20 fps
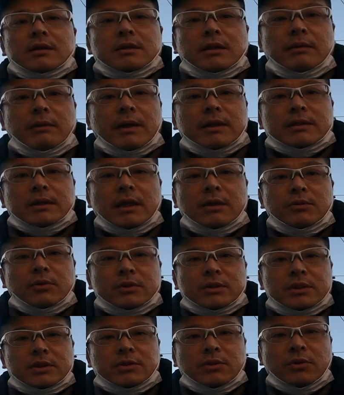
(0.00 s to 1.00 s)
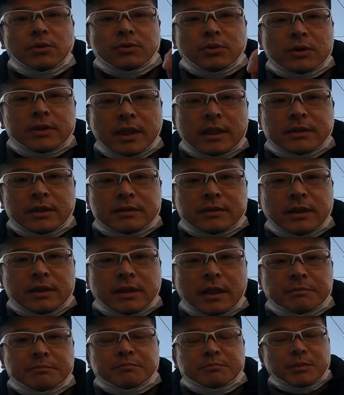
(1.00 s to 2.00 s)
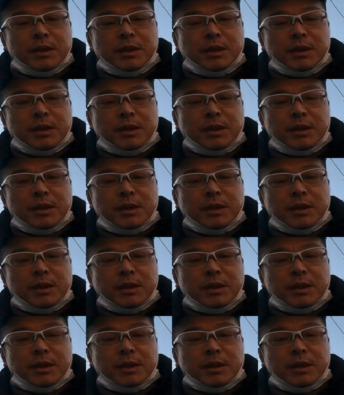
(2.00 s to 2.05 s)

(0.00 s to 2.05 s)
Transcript: では最後に一言言かしてください。